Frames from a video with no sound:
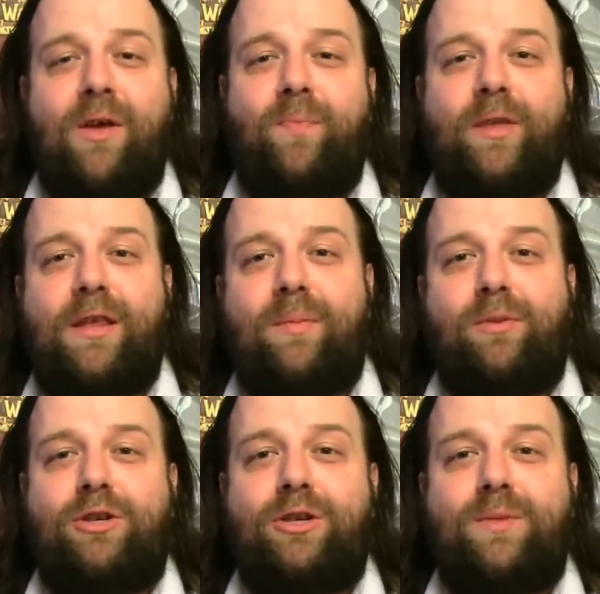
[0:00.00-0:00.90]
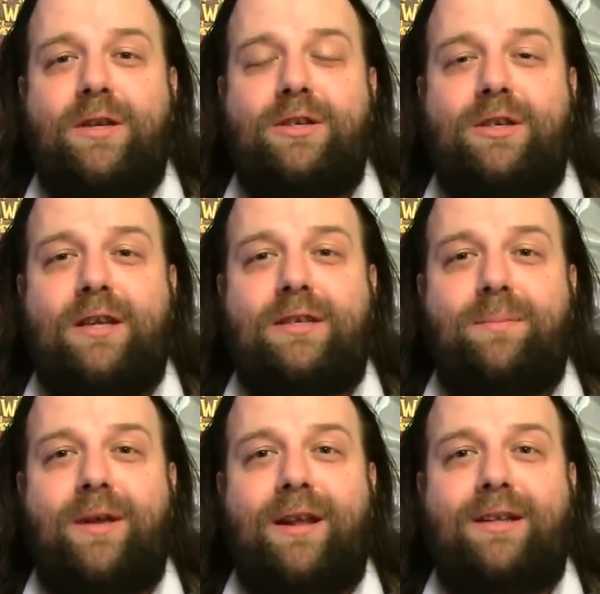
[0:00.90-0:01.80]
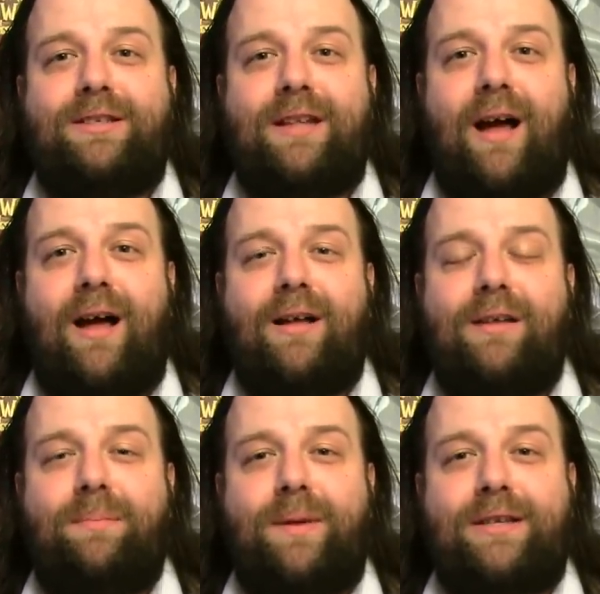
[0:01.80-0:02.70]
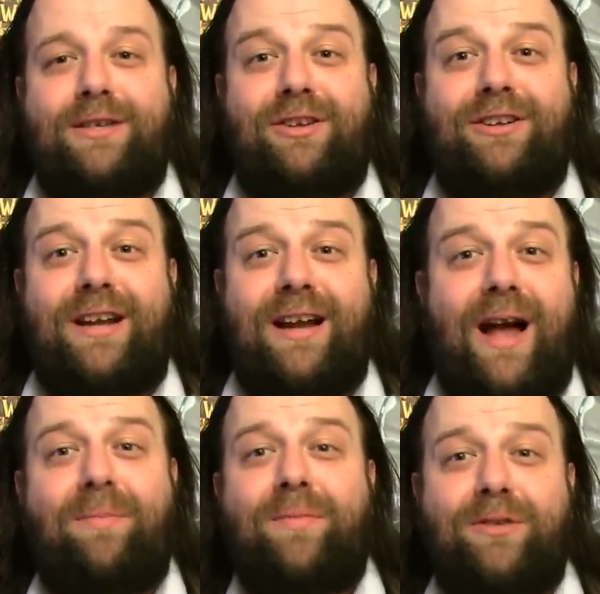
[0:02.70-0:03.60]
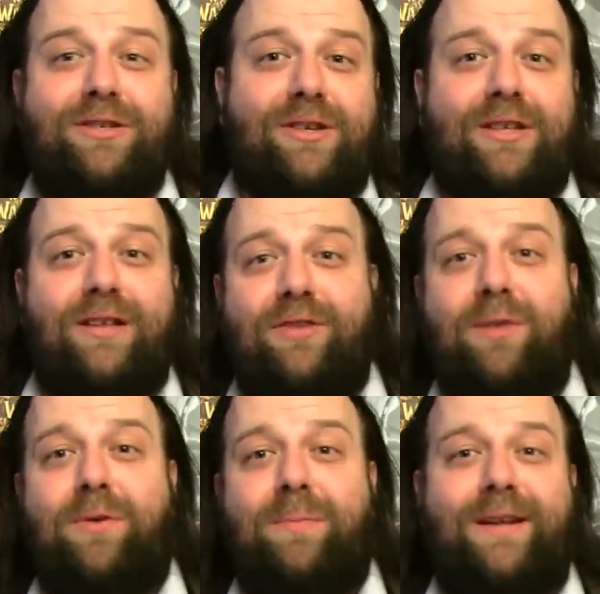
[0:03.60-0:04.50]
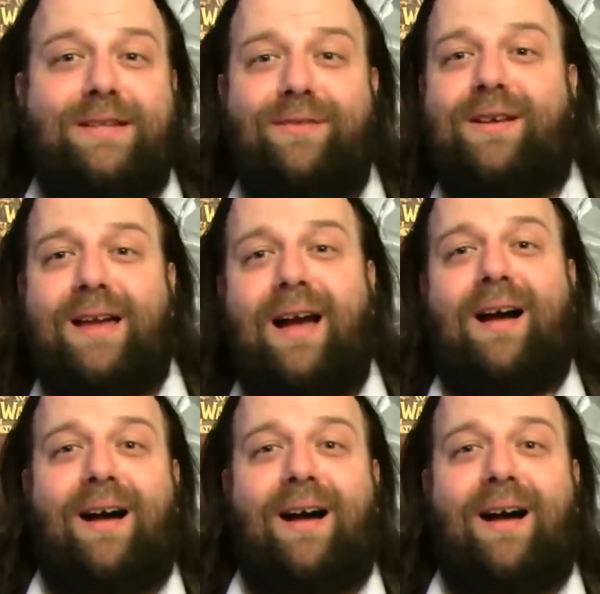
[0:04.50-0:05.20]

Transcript: nie musisz mnie dzisiaj zabierać na imprezę z koleżankami, możesz zostać w domu i pracować, ha ha,